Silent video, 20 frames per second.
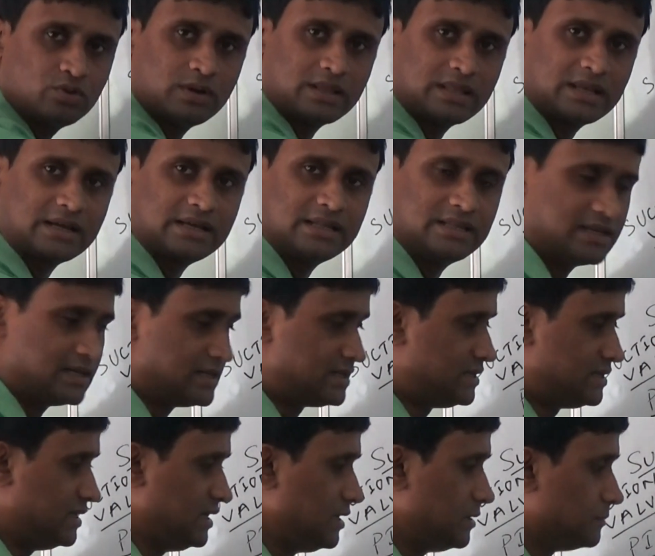তোমাদেরকে
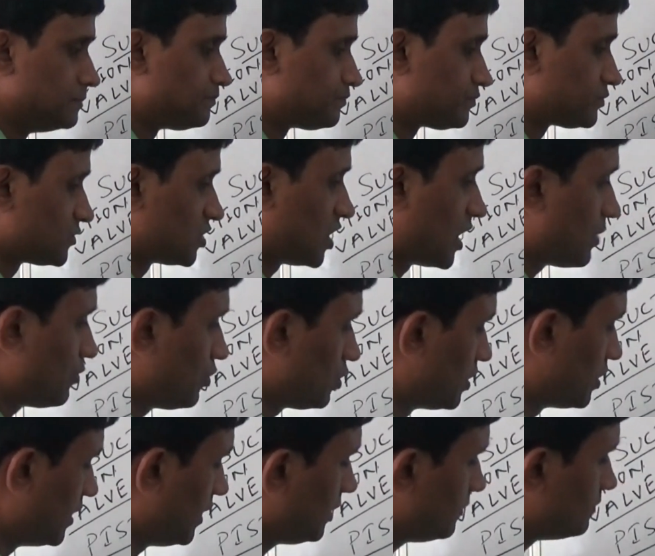দিয়েছি তার
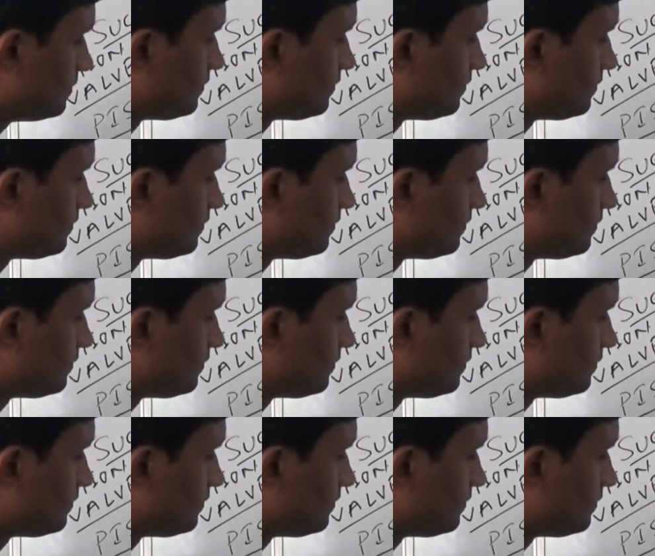মধ্যে